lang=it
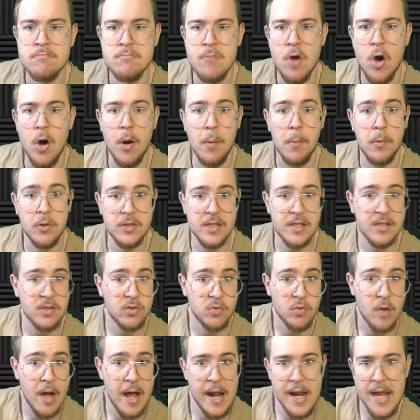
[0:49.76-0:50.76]

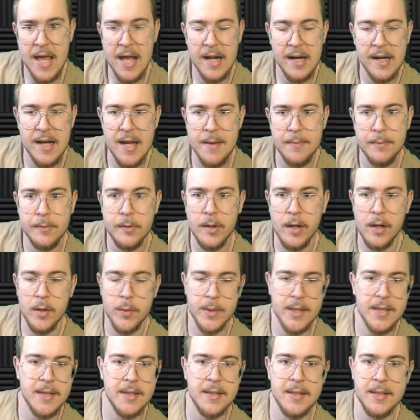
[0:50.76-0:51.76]
omosessuale all'epoca,
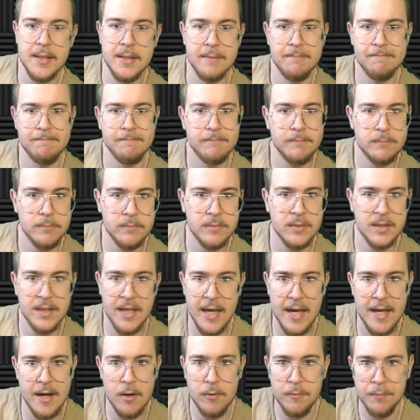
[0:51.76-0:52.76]
quindi
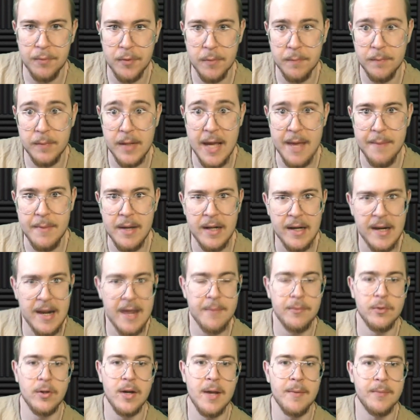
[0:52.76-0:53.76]
che era un problema
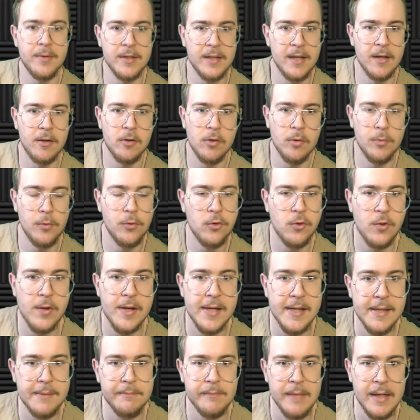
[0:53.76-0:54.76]
all'epoca perché
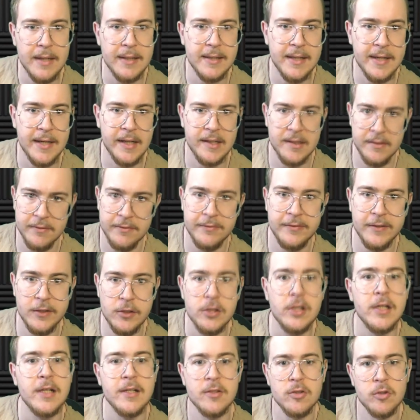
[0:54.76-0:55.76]
comunque beh, era
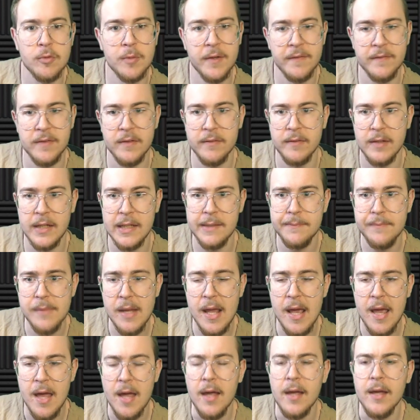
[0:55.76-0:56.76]
difficile
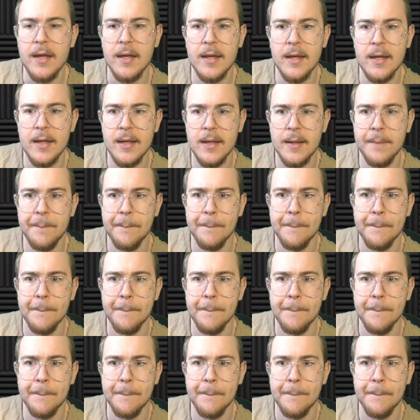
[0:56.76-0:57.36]
sopravvivere. E